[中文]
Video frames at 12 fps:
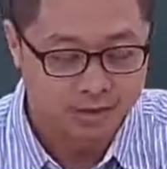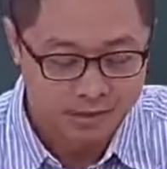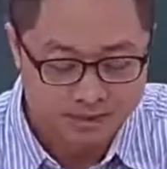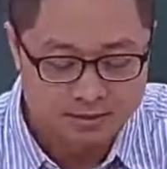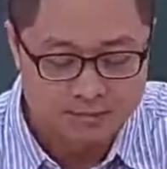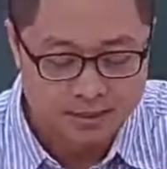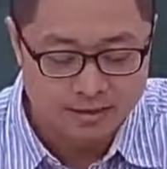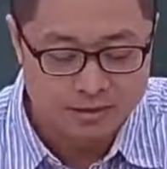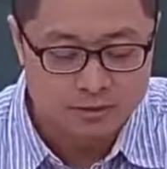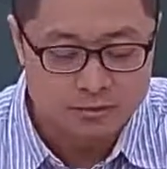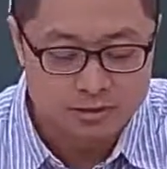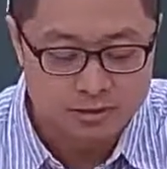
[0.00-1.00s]
哦，还是八
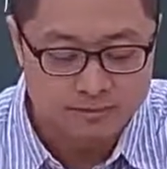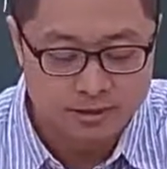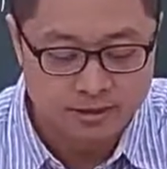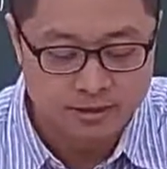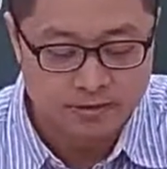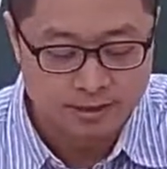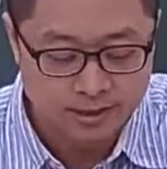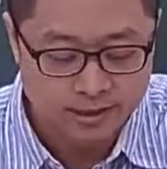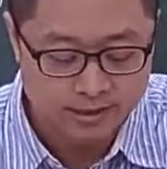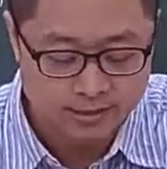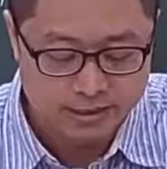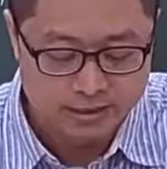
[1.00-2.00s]
个数字嘛？哦，你
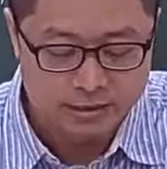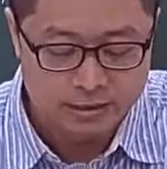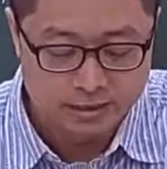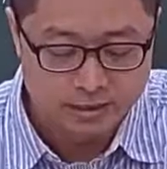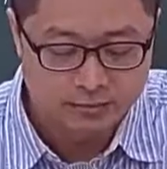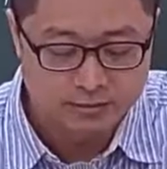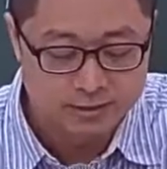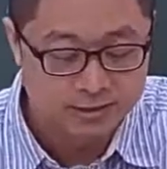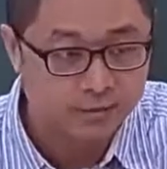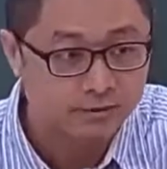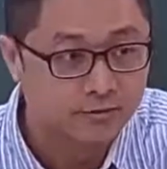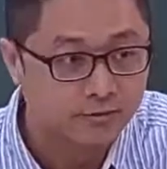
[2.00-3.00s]
可以假设 n 等于
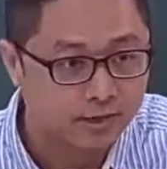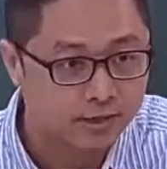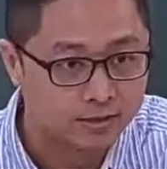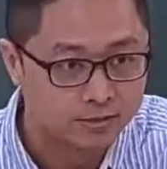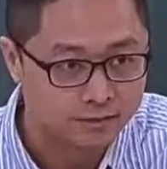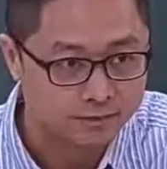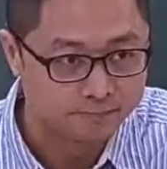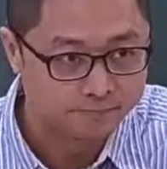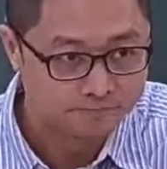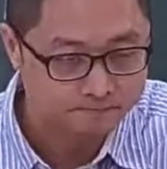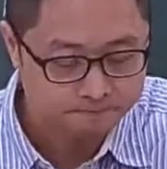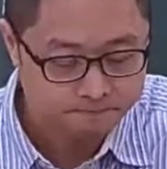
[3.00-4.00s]
三的话了，哦。
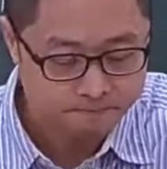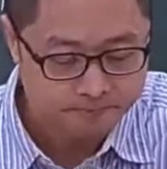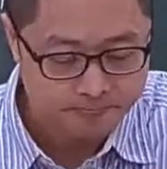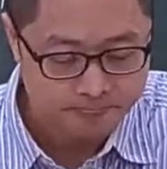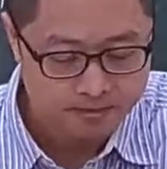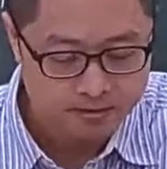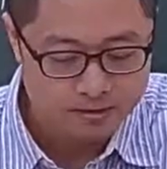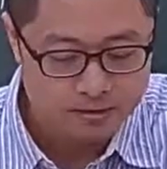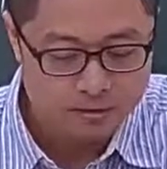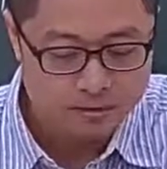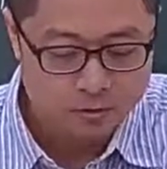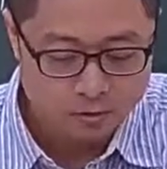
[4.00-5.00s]

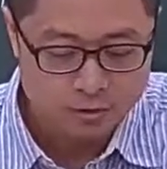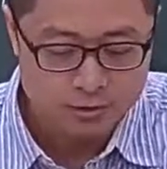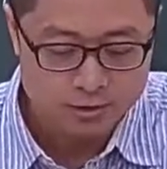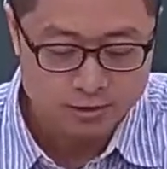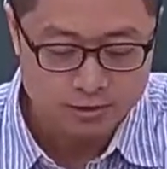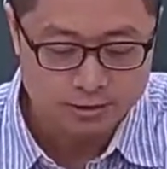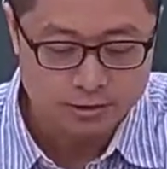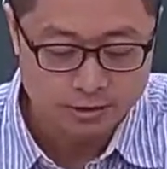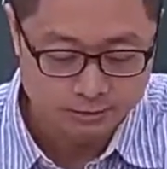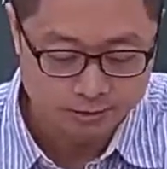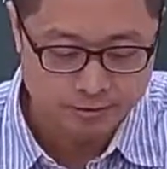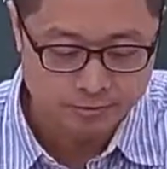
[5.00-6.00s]
过去曾经
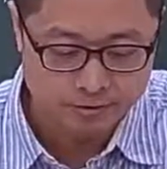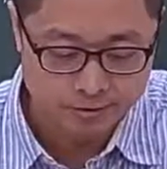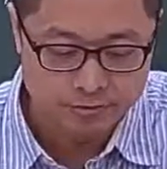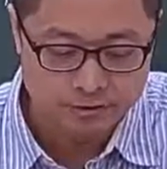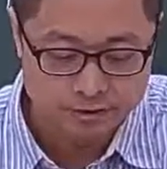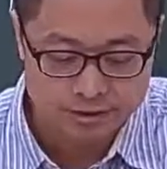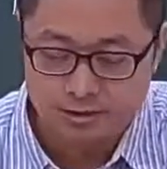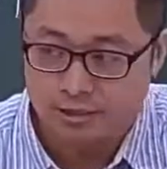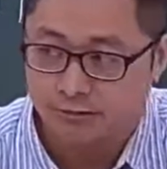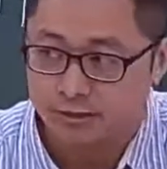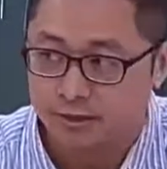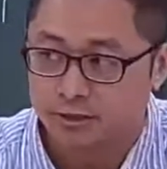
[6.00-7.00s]
要要由你
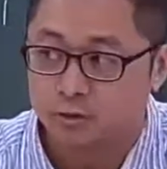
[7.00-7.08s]
写要